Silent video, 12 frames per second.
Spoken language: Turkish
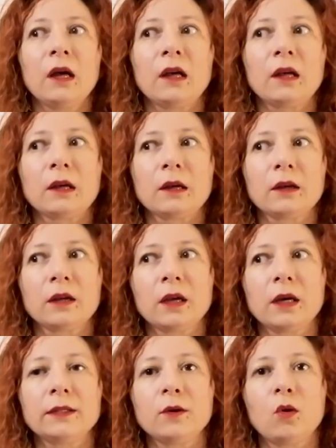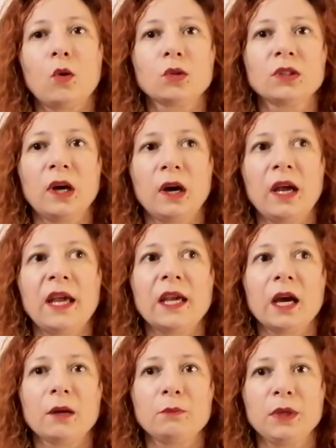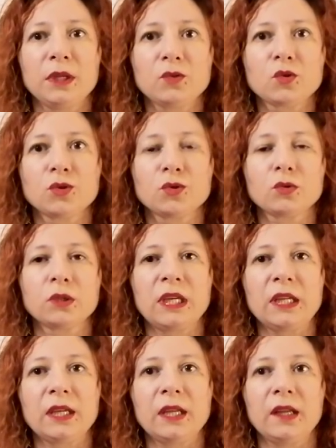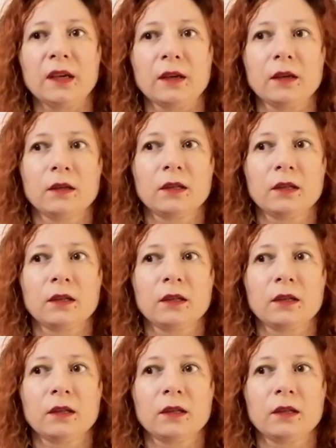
Ee, hani orada eğer bir çocukla ilgili